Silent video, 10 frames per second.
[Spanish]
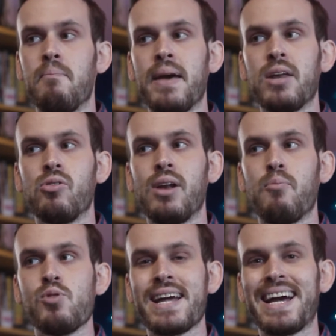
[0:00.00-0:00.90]
pero
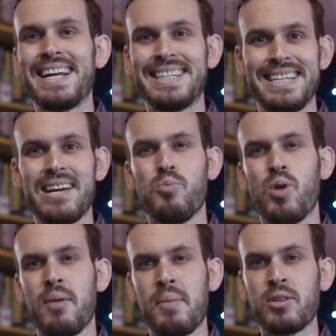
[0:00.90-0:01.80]
la muñeca en sí
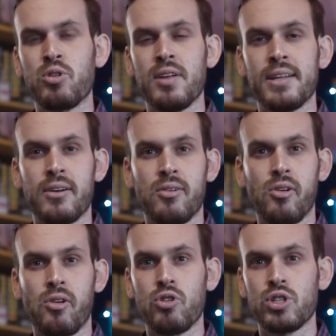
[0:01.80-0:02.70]
como elemento de
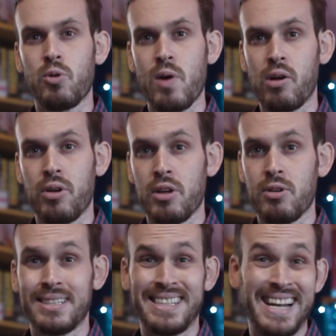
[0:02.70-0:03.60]
terror no se juega con
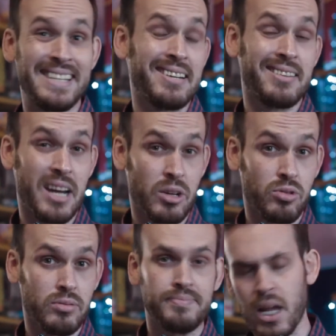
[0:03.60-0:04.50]
ello hasta el tercer
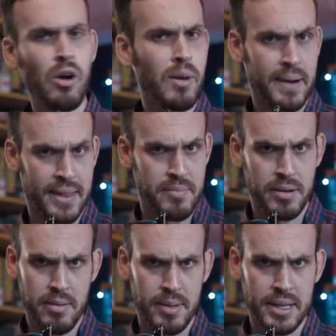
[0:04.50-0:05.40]
acto aunque parece
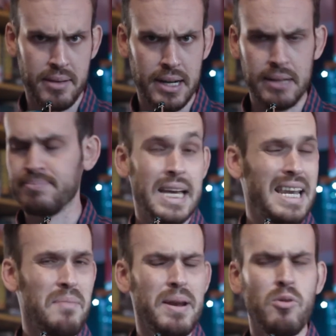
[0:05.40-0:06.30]
previamente, ¿vale?
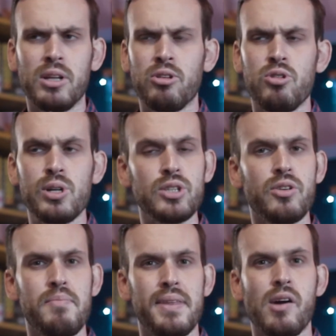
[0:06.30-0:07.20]
La película de Todo
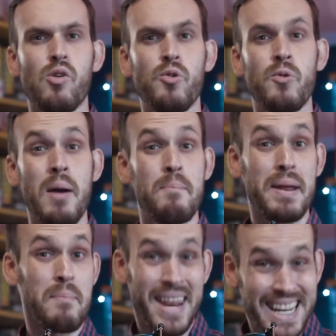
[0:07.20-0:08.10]
esto empieza con una
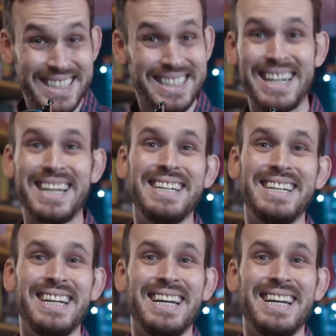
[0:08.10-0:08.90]
primera escena